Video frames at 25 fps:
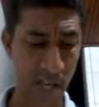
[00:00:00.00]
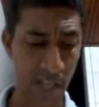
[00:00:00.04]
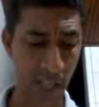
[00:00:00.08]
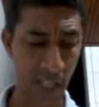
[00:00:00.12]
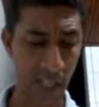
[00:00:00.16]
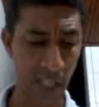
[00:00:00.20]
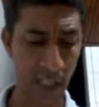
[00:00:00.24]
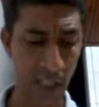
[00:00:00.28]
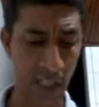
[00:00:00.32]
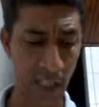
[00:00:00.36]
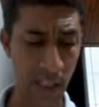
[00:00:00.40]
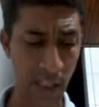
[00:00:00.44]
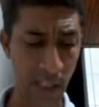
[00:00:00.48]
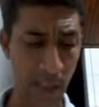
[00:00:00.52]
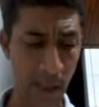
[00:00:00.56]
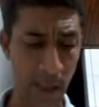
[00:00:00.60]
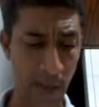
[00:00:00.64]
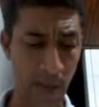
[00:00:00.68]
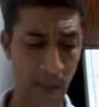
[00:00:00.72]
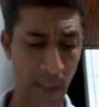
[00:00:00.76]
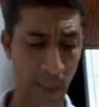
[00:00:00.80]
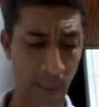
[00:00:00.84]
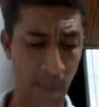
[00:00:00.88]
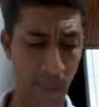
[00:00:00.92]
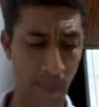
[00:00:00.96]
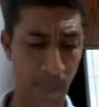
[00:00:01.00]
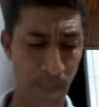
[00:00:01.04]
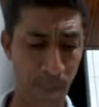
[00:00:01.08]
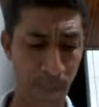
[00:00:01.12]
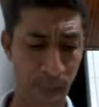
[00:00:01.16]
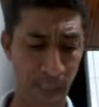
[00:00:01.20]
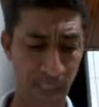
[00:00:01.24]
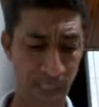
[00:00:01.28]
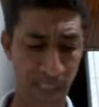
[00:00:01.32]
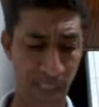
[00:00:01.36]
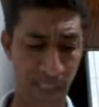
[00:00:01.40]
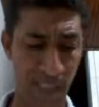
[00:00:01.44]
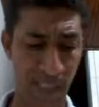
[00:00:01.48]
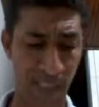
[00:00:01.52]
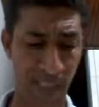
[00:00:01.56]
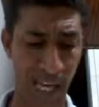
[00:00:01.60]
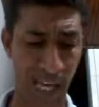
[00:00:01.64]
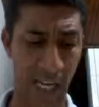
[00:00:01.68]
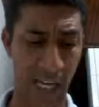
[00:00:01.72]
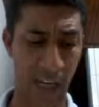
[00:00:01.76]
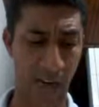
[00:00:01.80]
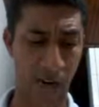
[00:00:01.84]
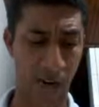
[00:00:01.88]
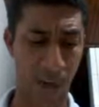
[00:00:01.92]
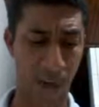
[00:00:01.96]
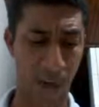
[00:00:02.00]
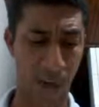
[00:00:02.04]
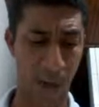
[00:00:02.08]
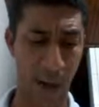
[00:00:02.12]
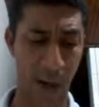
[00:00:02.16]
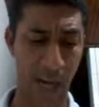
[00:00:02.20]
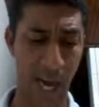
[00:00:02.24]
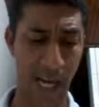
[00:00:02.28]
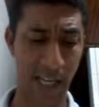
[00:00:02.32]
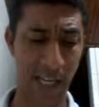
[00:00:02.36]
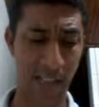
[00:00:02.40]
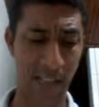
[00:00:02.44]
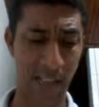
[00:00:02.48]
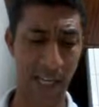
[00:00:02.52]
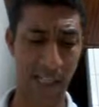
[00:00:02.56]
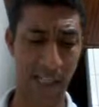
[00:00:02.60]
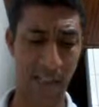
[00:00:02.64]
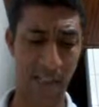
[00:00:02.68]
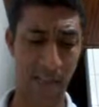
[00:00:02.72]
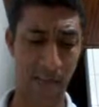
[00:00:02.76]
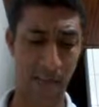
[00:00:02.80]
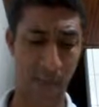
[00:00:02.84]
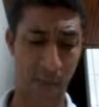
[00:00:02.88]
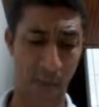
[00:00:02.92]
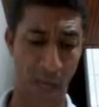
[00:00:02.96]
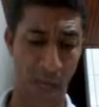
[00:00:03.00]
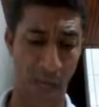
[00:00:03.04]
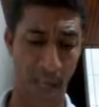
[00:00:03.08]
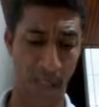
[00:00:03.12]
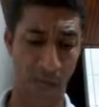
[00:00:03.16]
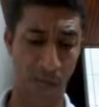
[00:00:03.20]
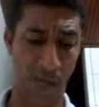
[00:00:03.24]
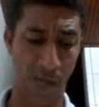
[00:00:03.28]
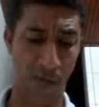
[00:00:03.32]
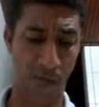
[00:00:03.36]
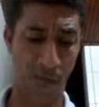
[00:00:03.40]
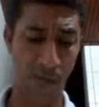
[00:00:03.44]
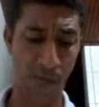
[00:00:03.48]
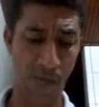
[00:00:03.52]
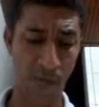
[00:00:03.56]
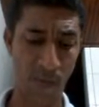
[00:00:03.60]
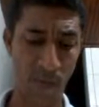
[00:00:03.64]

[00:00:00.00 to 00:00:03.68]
e não se apacentarão mais a si mesmo.